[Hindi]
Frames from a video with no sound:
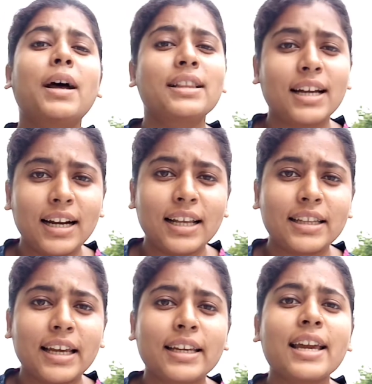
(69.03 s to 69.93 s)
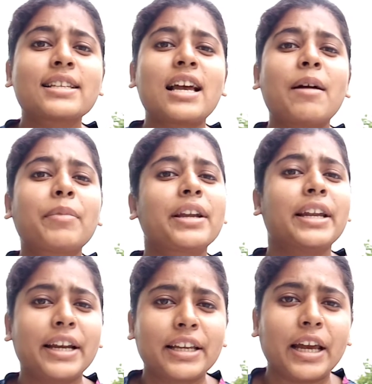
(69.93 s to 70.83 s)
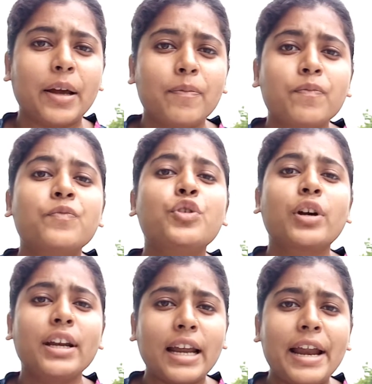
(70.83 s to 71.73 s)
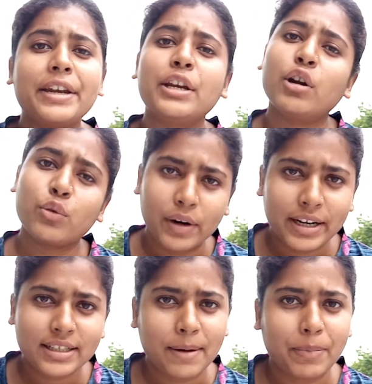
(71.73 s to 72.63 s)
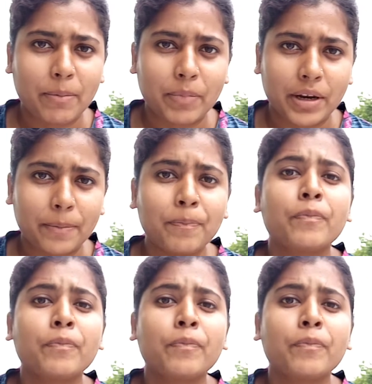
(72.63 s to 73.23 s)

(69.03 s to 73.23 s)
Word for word: अब बात कर लेते हैं कि एग्ज़ाम की डेट क्या है जो कि 19 और 20 सितंबर है